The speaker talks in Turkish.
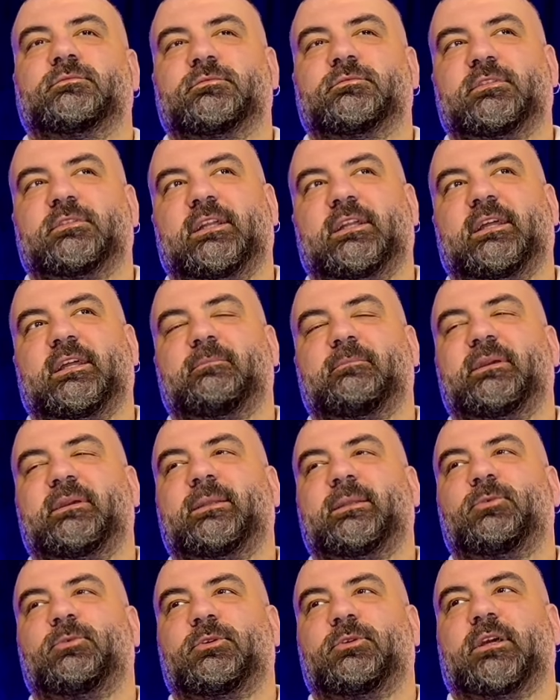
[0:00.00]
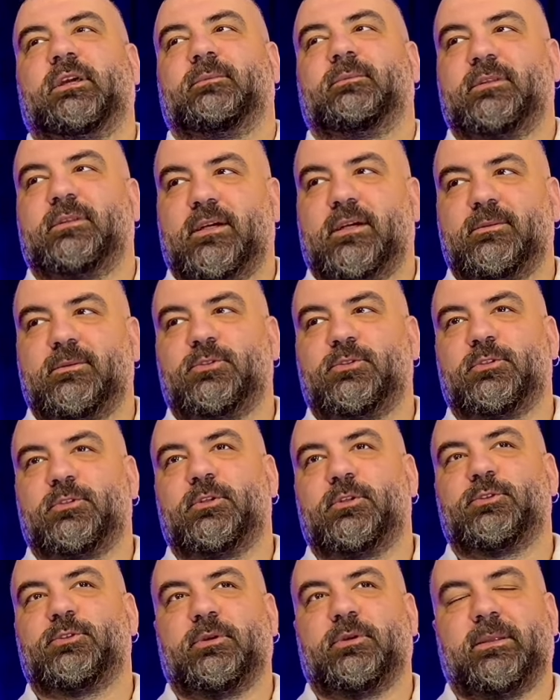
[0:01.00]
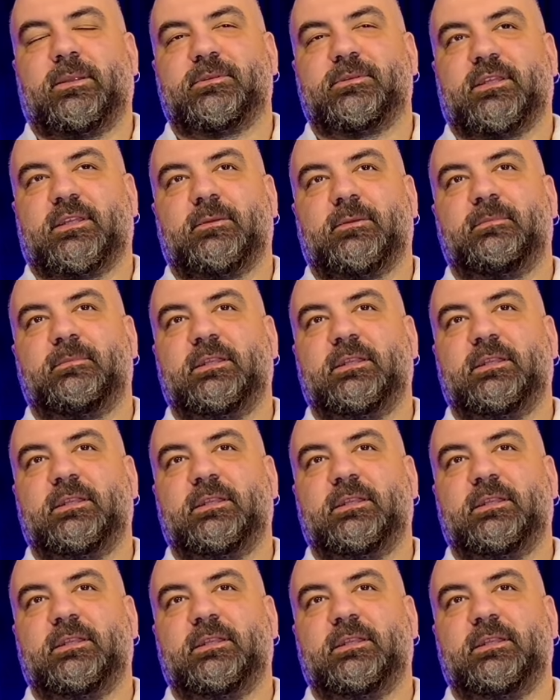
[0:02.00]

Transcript: Valla benim dünyamda abi şöyle söyleyeyim sana.